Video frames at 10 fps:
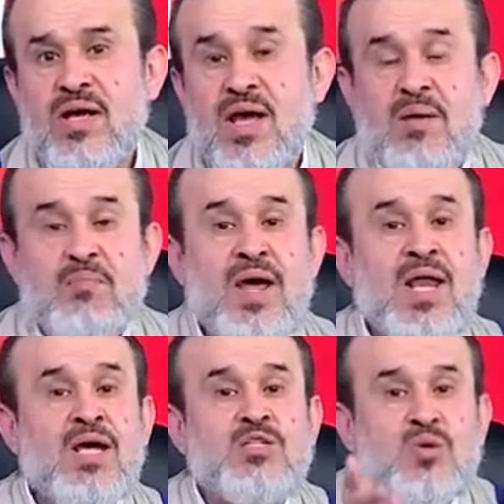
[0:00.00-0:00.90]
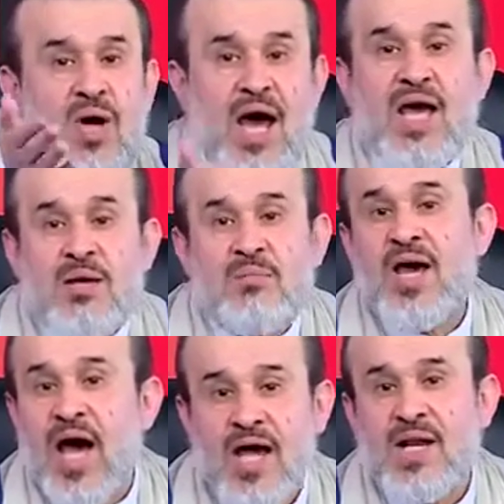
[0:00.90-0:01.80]
منهج قائم
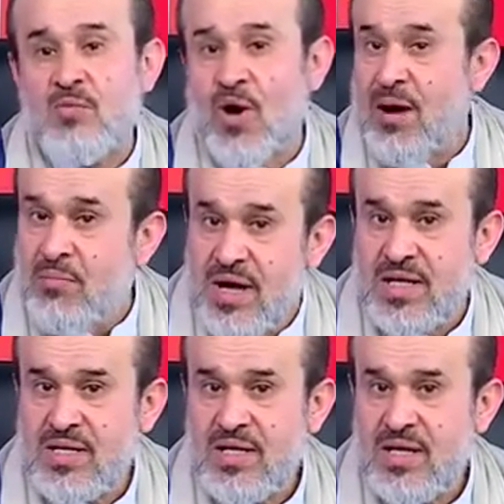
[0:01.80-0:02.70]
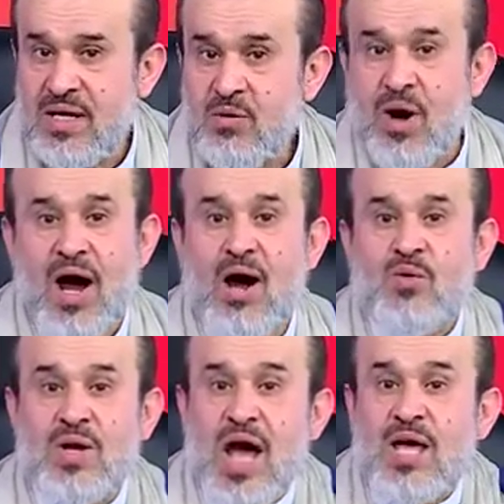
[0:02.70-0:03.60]
آل محمد
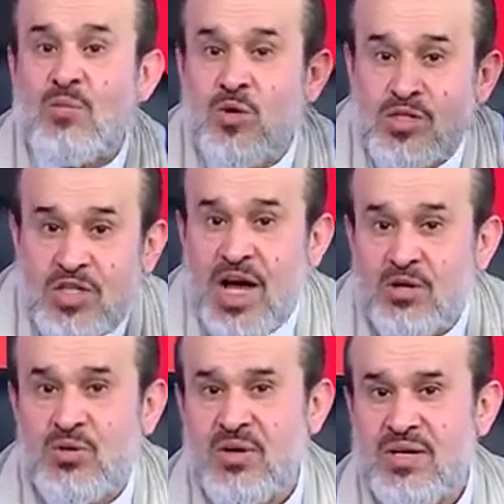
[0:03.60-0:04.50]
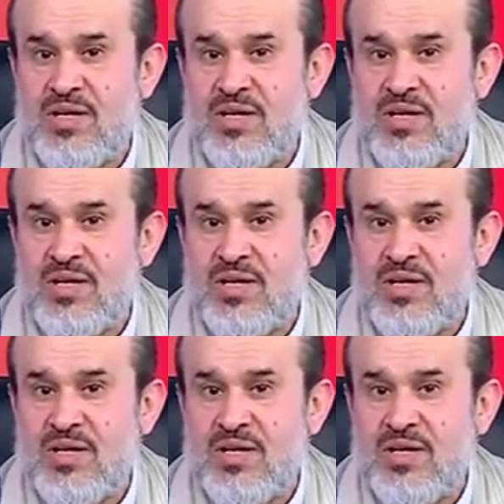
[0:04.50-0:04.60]
وهؤلاء مرجئة